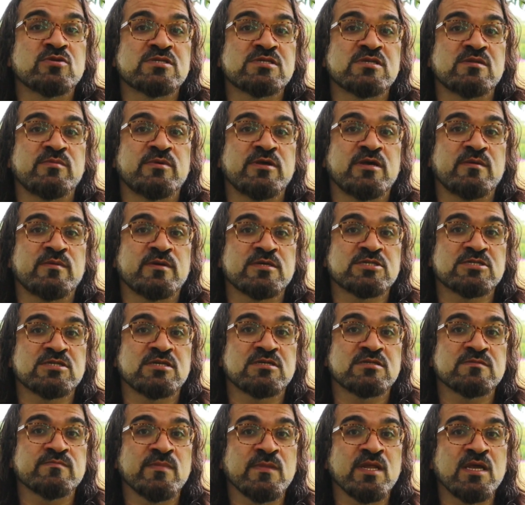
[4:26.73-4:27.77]
üretilmeye
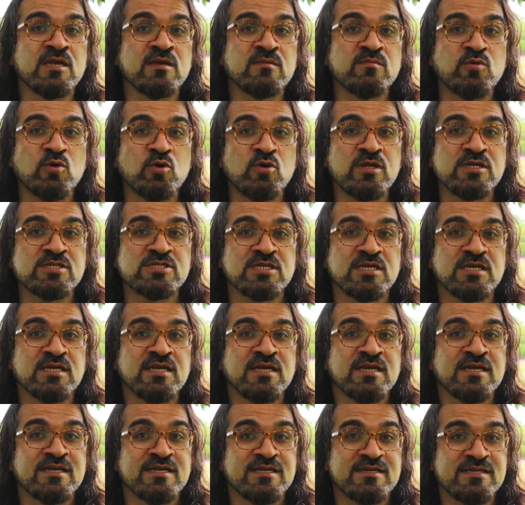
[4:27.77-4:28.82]
başlar. Böylece
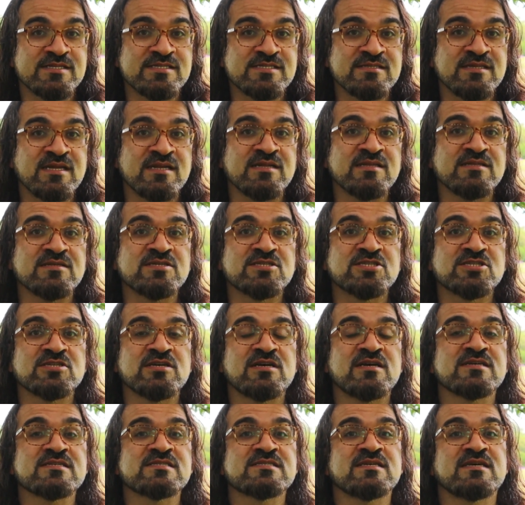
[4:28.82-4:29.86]
retinanın
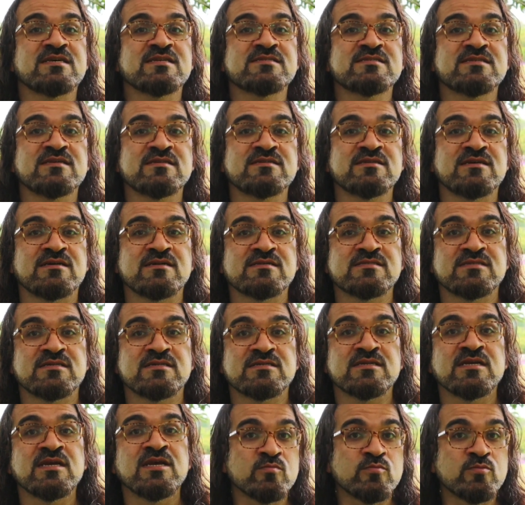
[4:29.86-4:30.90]
ışığa hassasiyeti
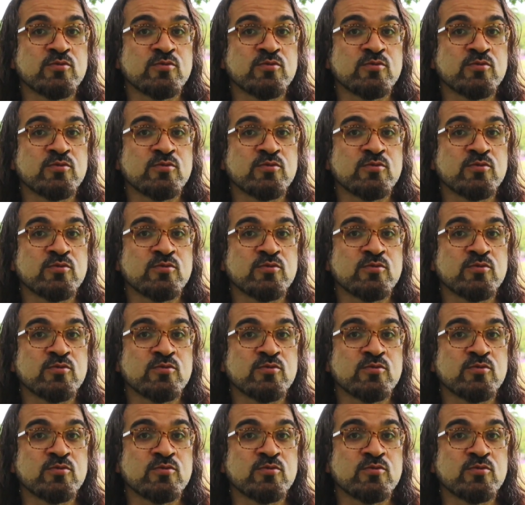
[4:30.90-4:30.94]
artar.